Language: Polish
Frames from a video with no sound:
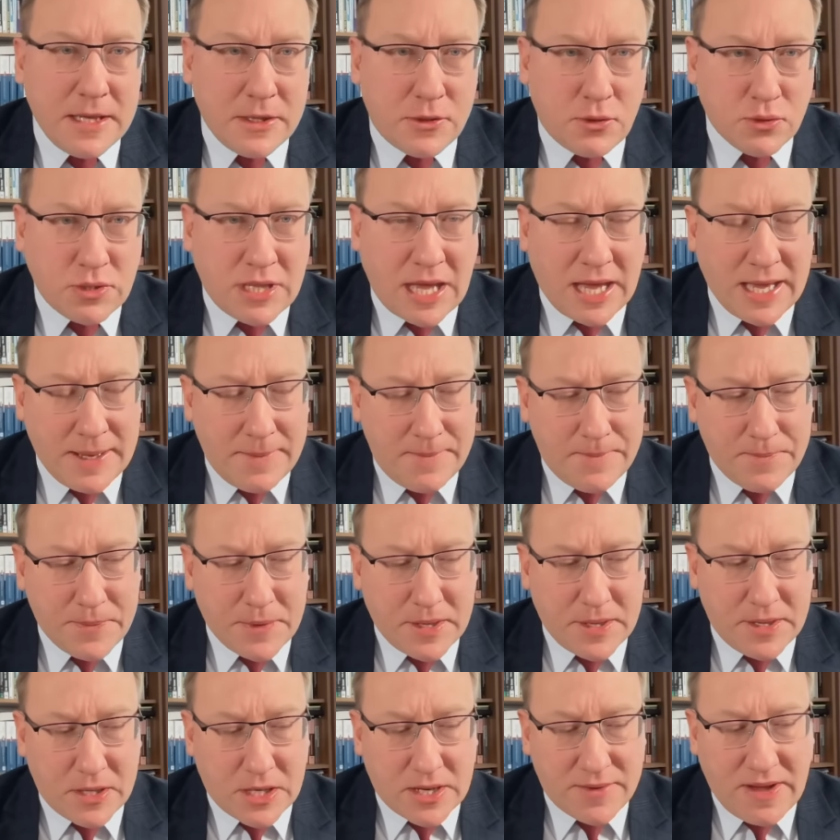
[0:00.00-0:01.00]
Tutaj
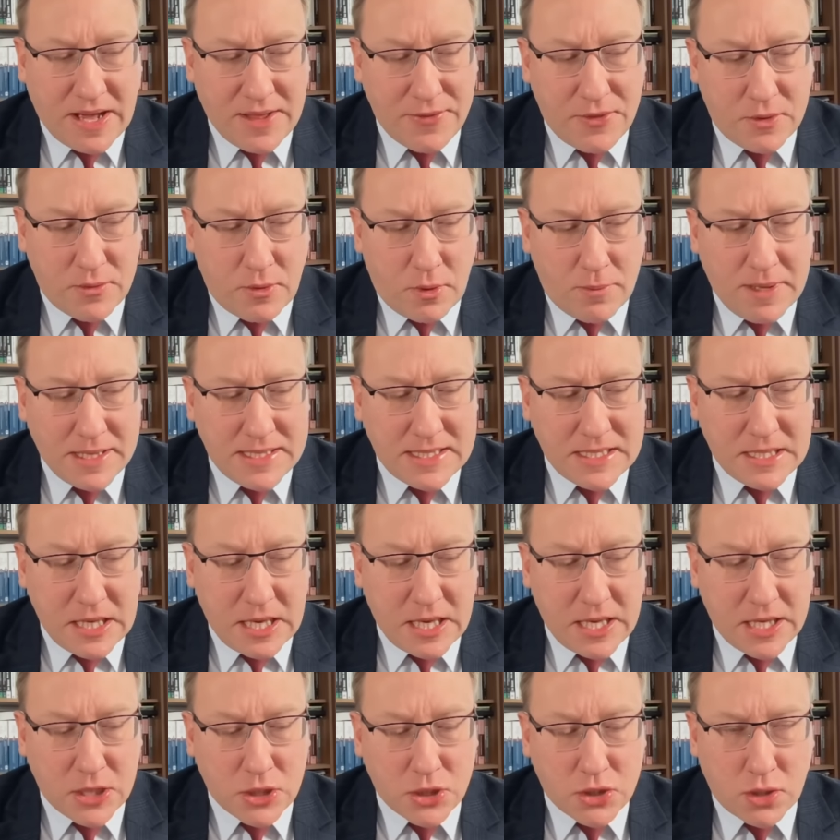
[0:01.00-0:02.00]
Rwandą
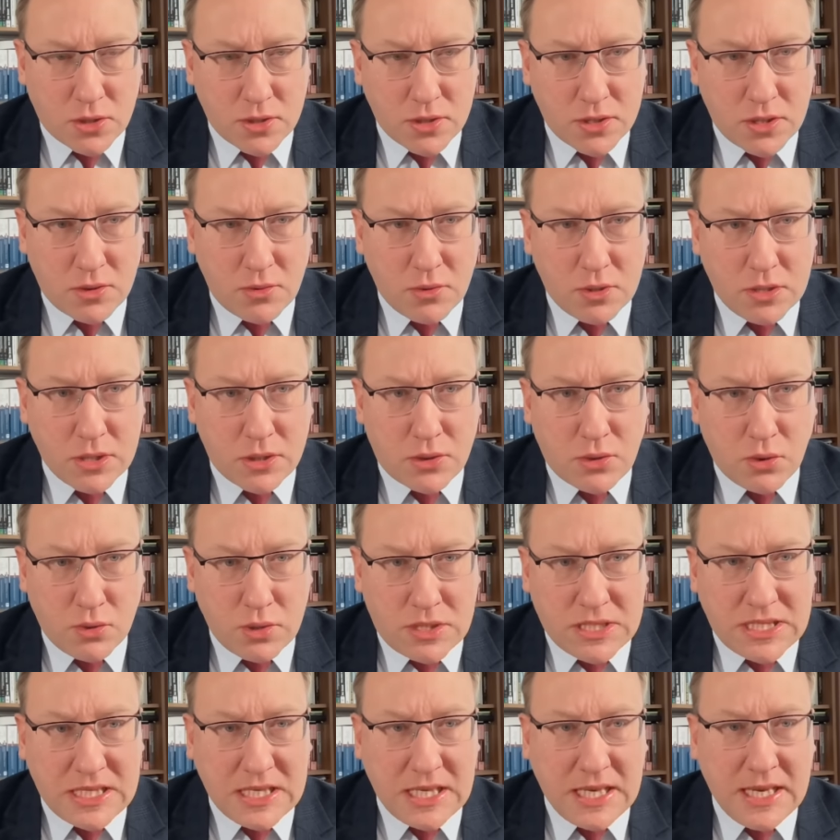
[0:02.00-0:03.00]
obecnie rządzą
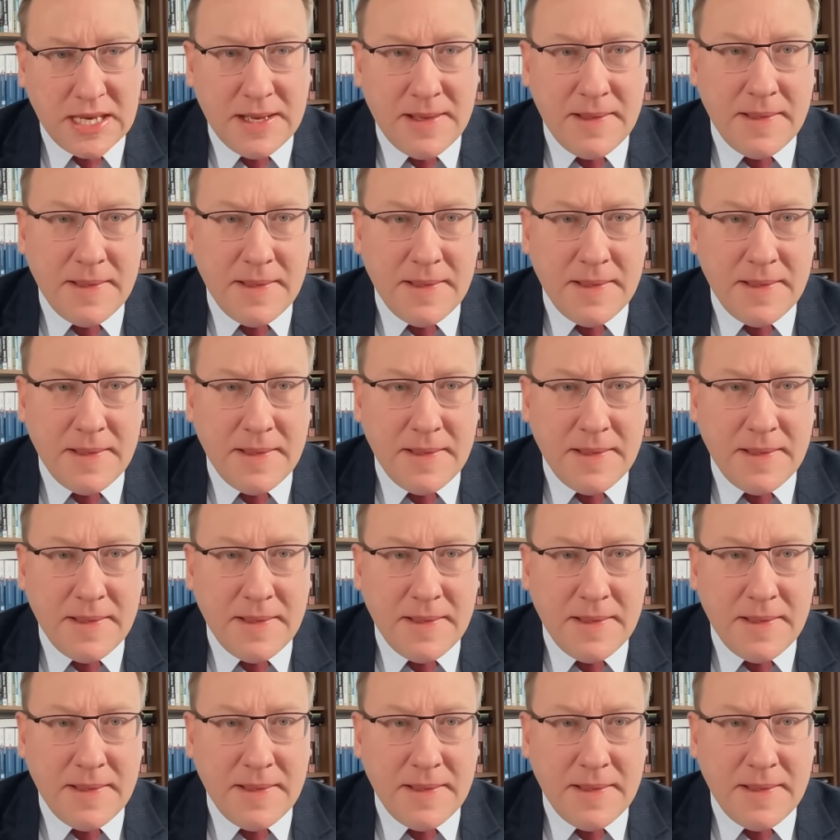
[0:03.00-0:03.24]
Tutsi.